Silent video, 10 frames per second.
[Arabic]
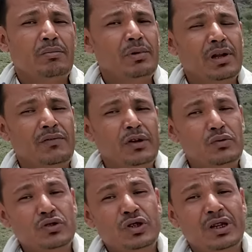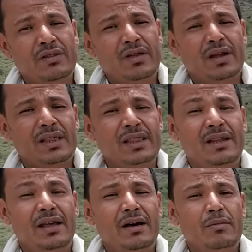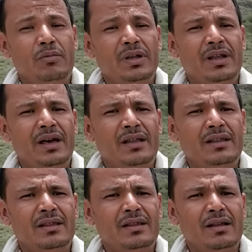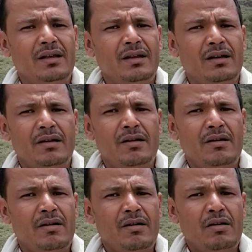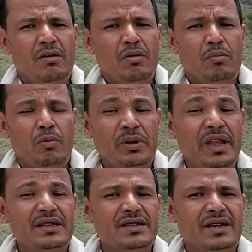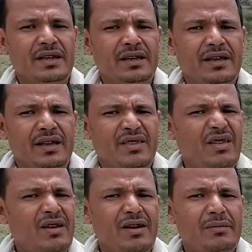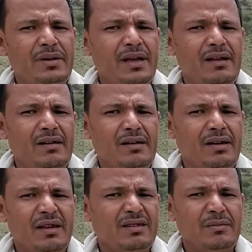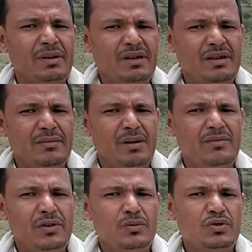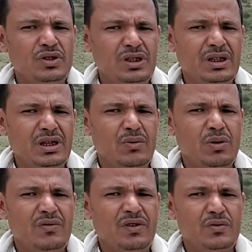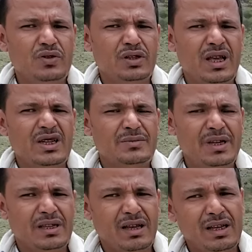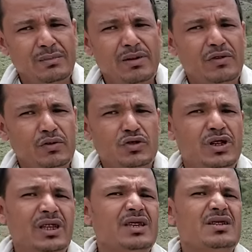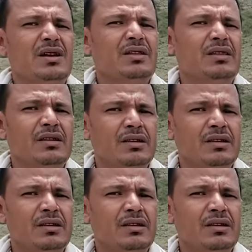من 2020 ظهرت لنا مبيدات آه، مبيد حشري يعني ضاره بالنحل غير طبيعيه من 2020 او 2019 بديت قليل ب 2020 انتشرت